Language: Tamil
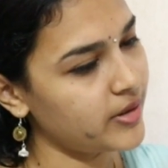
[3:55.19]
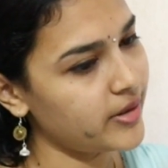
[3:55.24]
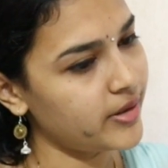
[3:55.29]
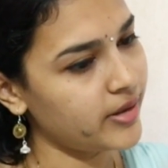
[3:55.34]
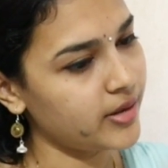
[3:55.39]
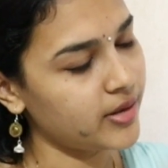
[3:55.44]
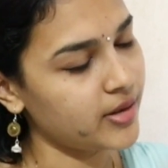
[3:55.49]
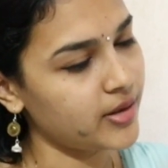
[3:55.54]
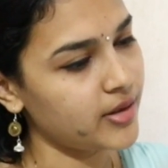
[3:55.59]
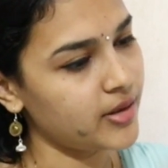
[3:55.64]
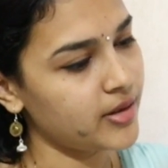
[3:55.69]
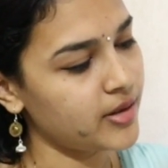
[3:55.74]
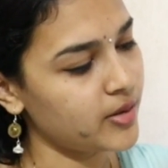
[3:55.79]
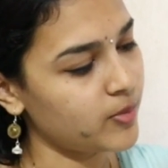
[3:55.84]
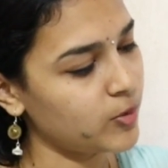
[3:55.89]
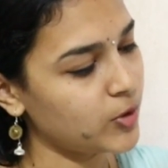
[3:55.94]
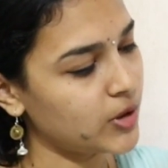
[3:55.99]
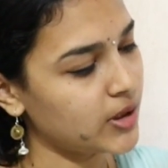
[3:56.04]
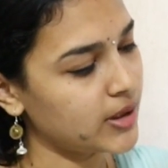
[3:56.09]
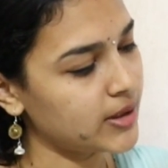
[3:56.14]
இருக்குது
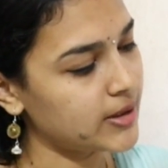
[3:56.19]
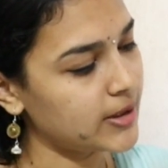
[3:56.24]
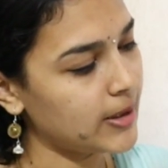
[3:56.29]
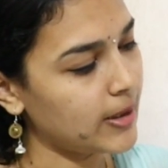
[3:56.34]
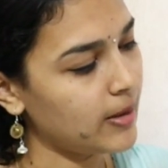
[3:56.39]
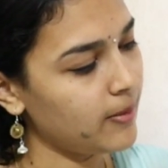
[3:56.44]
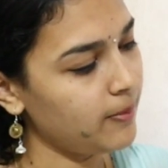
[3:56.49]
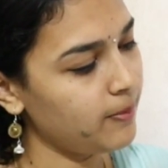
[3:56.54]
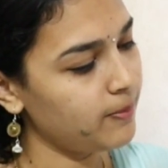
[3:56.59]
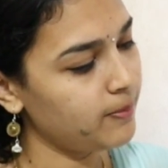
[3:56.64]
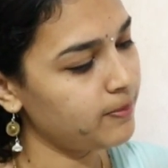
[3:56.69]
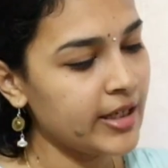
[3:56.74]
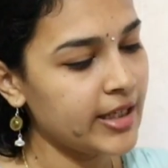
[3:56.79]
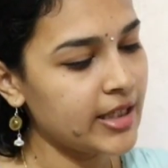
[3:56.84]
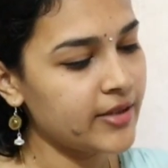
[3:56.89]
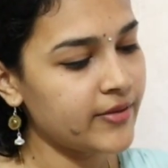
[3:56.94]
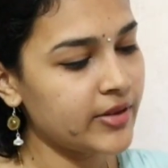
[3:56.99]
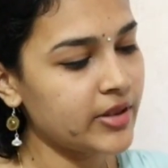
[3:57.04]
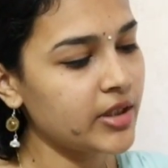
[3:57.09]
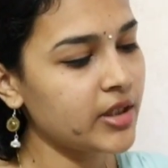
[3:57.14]
இந்த புத்தகத்தில்
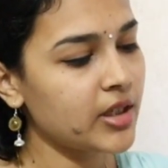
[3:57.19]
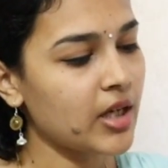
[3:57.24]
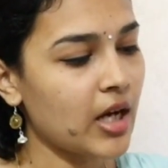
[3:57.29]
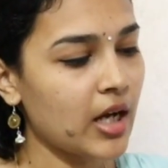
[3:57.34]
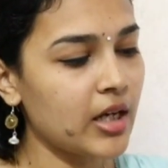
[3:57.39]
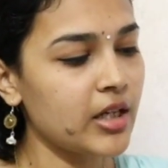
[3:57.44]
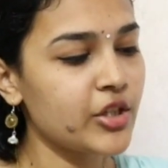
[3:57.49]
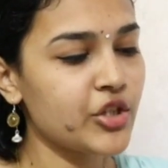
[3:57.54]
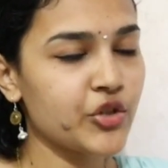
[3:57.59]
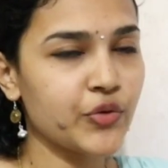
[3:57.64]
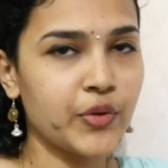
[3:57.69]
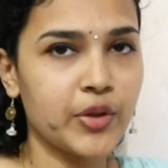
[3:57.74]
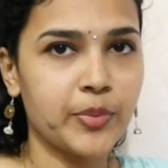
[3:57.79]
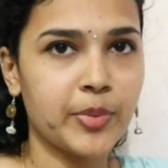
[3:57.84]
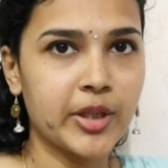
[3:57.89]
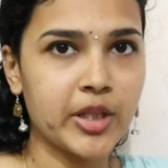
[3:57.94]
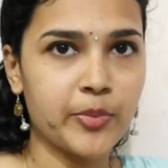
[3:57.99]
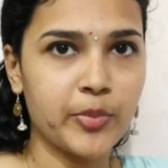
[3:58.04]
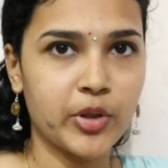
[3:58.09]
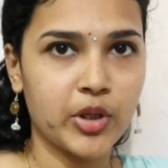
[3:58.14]
இது வந்து காலச்சுவடு
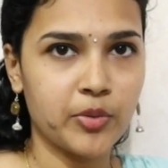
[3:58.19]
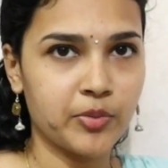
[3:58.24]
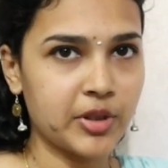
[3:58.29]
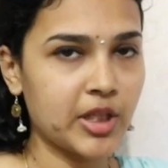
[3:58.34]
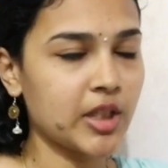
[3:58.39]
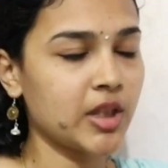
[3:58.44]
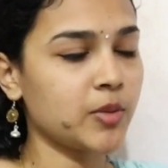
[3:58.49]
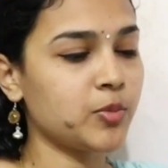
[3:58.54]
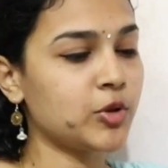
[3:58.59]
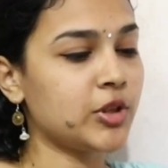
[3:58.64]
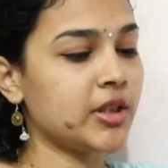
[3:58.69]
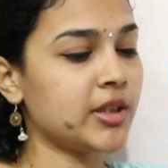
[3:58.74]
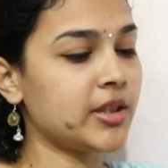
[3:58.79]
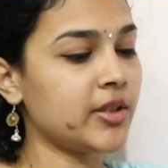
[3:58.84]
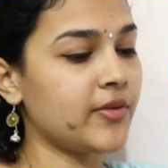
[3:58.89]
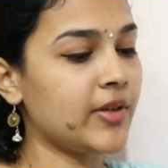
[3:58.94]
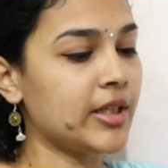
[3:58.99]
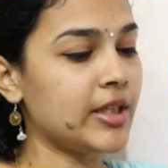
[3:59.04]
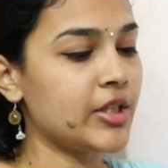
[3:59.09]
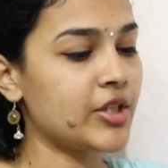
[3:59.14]
பதிப்பகம் தான் இந்த
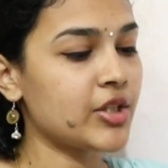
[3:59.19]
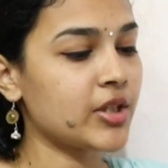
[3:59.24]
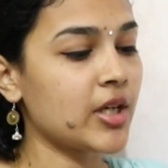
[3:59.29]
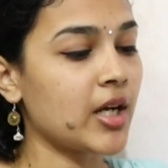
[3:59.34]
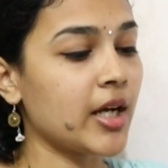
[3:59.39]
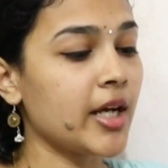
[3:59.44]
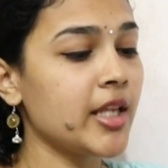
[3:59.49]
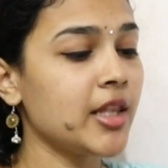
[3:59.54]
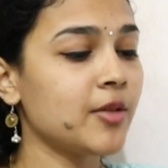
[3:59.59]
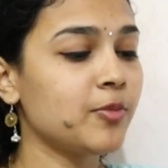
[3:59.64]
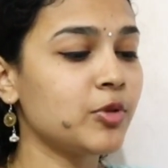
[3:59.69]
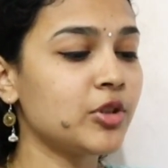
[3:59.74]
புத்தகத்தை வெளியிட்டிருக்காங்க இந்த